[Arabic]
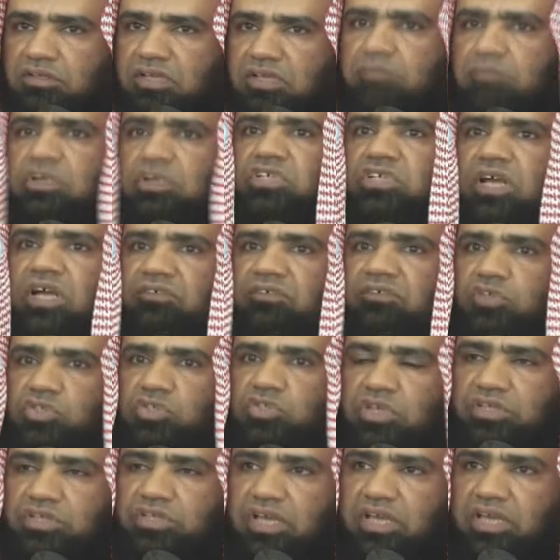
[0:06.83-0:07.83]
كما جاء في
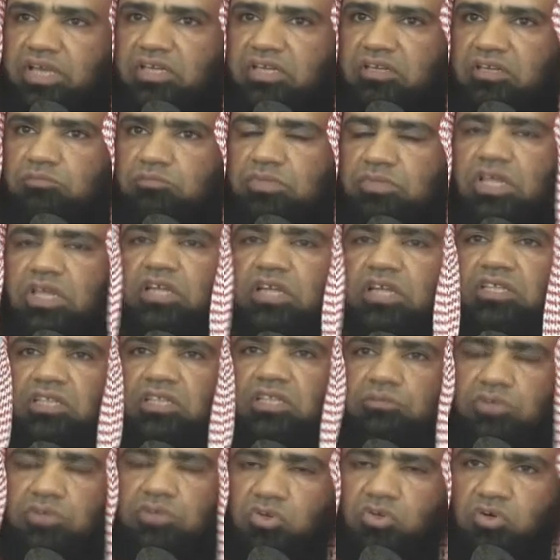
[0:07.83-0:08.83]
الصحيحين من
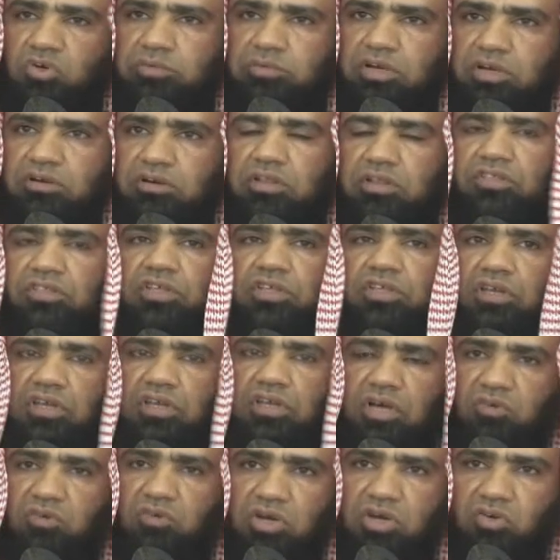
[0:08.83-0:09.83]
حديث ابن عمر رضي
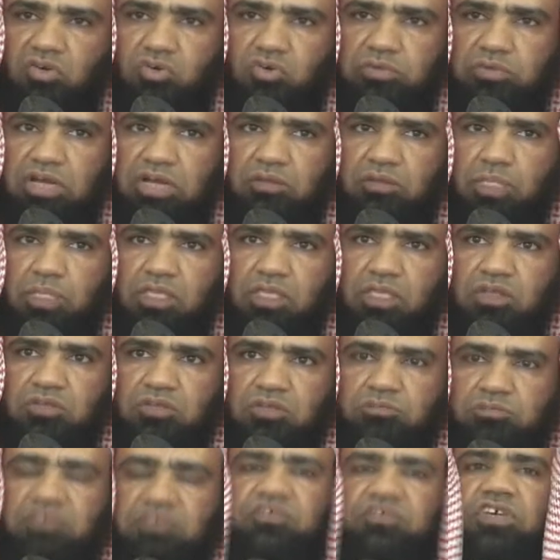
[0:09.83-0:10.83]
الله عنهما
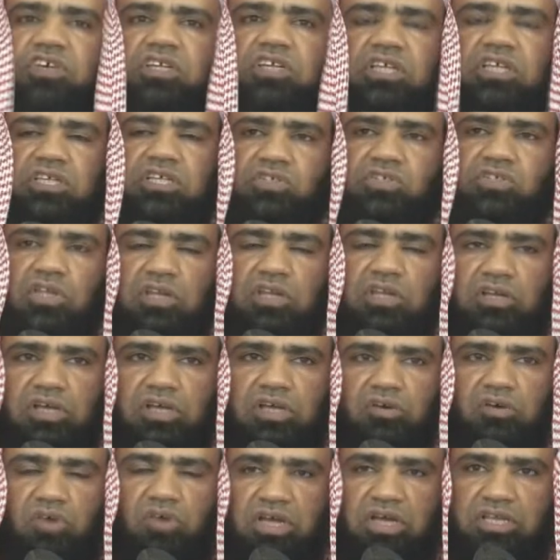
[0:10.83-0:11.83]
من فعله صلى
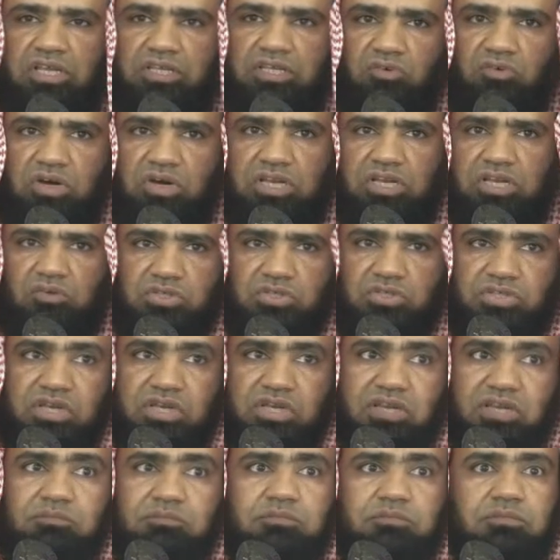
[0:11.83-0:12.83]
الله عليه وآله
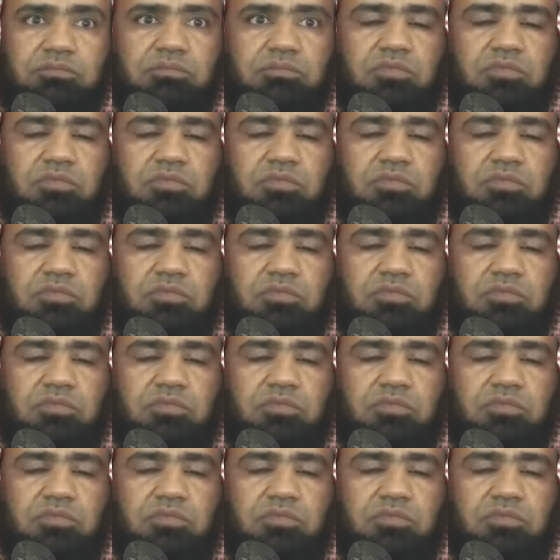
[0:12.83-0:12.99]
وسلم